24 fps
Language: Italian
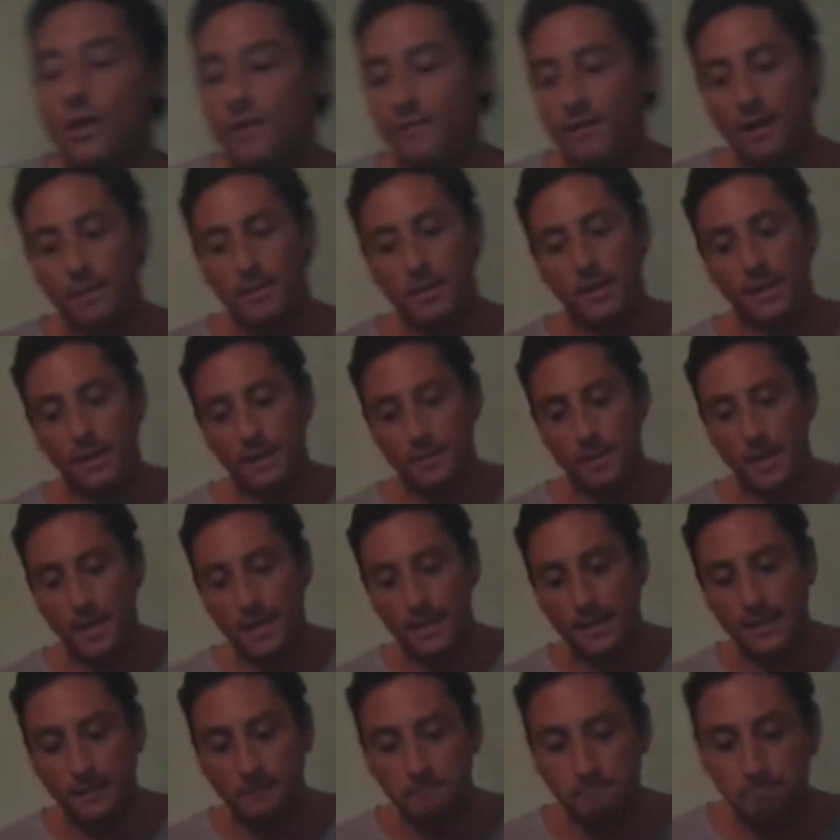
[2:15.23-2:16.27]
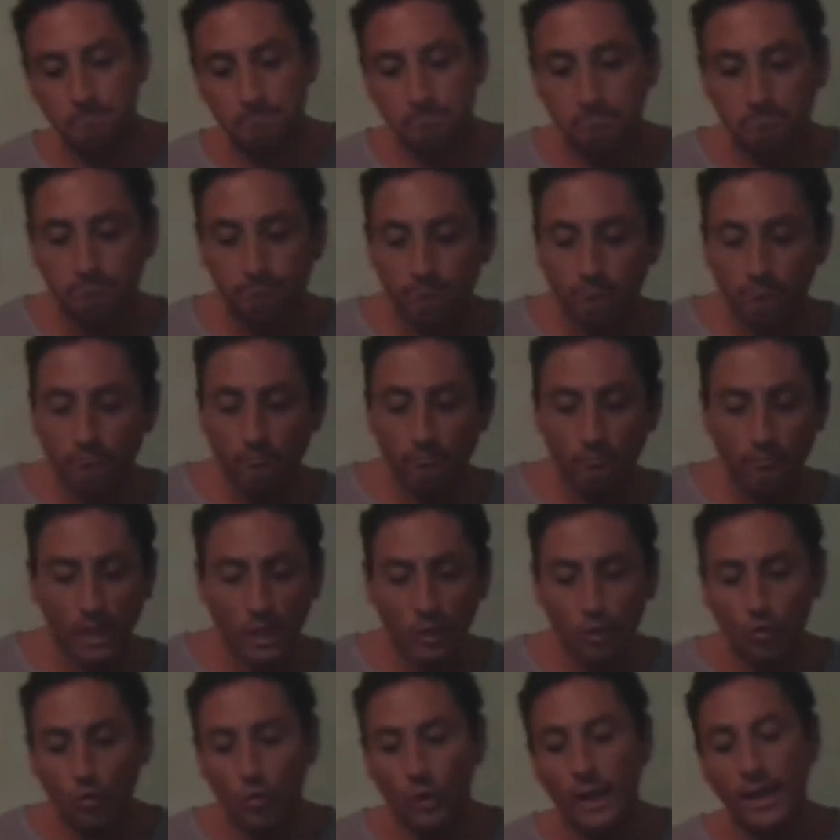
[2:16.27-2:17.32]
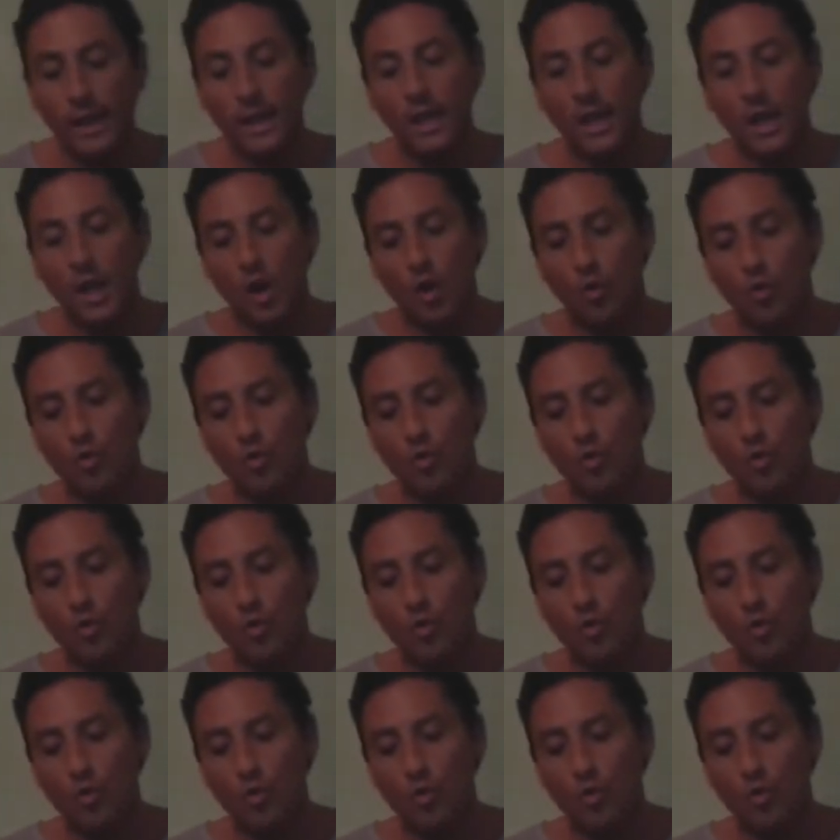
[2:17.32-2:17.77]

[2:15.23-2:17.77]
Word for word: che veramente merita. Due,